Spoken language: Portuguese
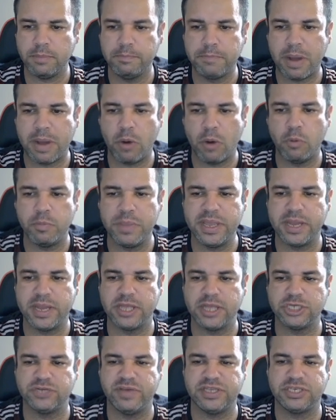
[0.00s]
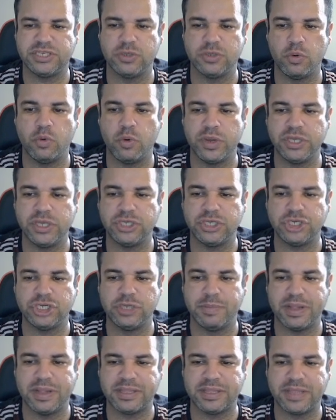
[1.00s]
Palmeiras venceu o
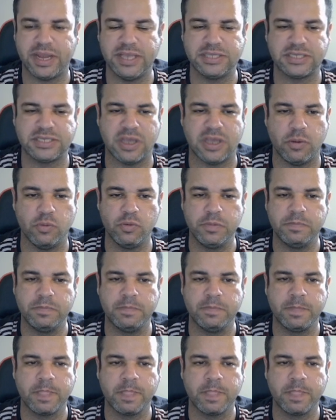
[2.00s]
Coritiba 3 a 1